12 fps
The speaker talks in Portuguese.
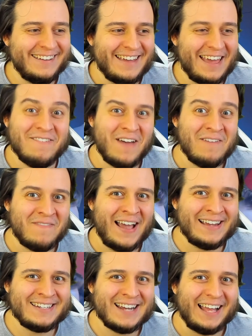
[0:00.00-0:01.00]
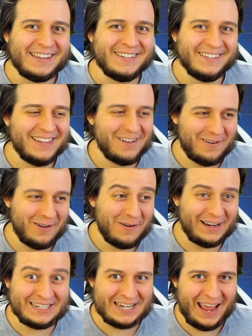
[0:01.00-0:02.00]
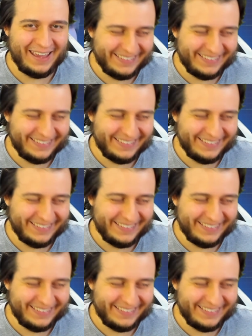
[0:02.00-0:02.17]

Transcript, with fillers: é, é mais chato, eu, eu achei.